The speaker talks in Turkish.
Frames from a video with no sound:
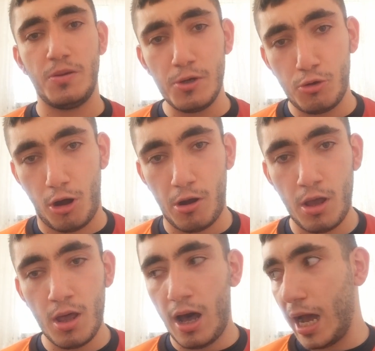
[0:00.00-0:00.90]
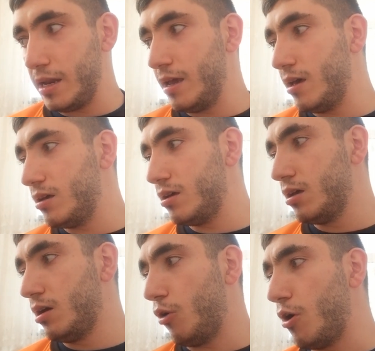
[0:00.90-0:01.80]
gibi gol. Hani
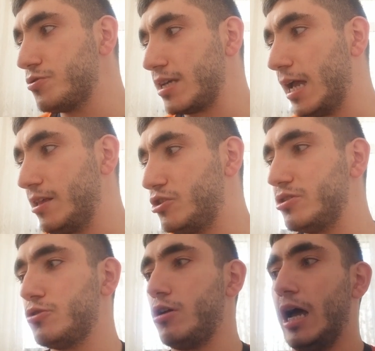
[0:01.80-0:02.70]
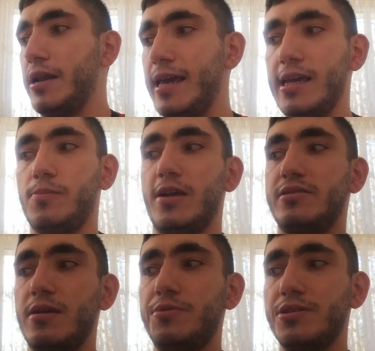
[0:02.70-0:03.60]
e, offside'e çiziyorlar ne hikmetse